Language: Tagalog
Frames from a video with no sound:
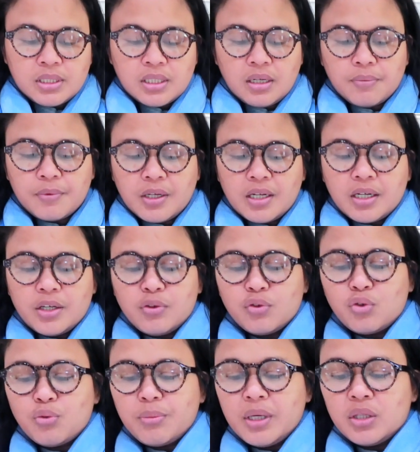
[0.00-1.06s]
Masarap talaga
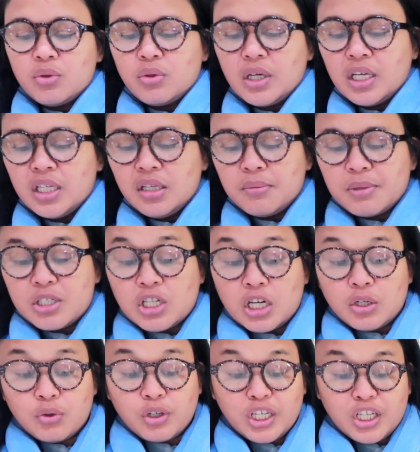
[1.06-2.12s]
yung tomato na hindi
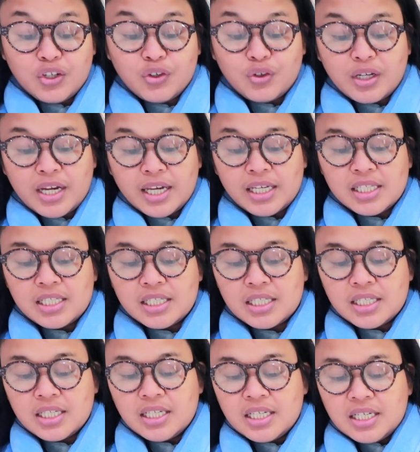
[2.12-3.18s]
masyadong hino guys.
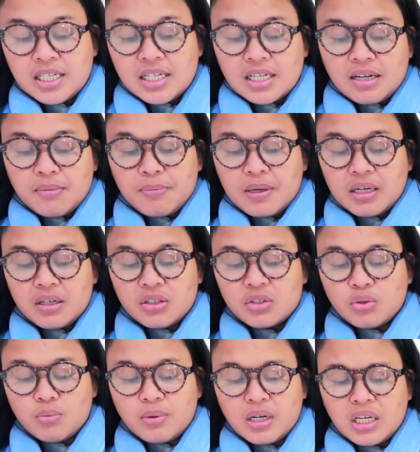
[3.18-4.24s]
Kapag
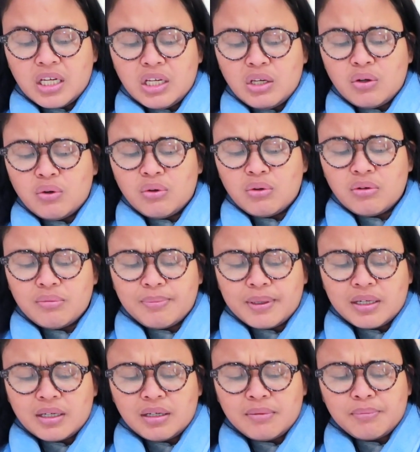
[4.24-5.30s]
sobrang hinog,
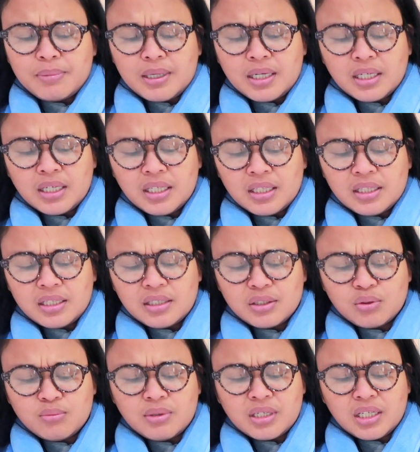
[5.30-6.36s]
parang ang pangit ng
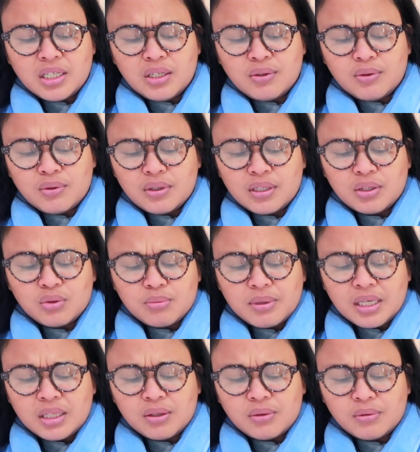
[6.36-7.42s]
sobrang hinog na
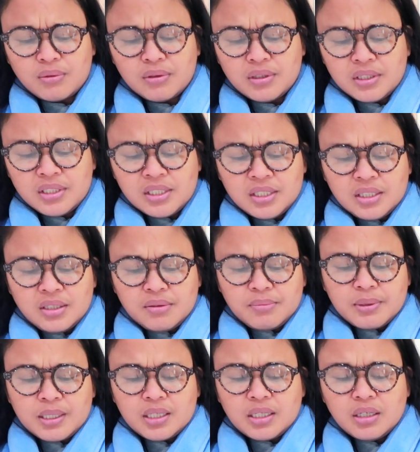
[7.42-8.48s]
tomato
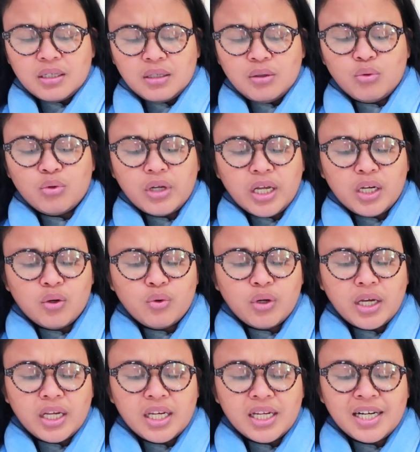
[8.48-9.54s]
parang
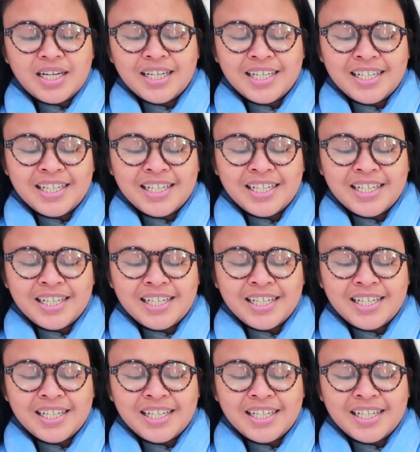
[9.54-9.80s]
lunay-lunay na.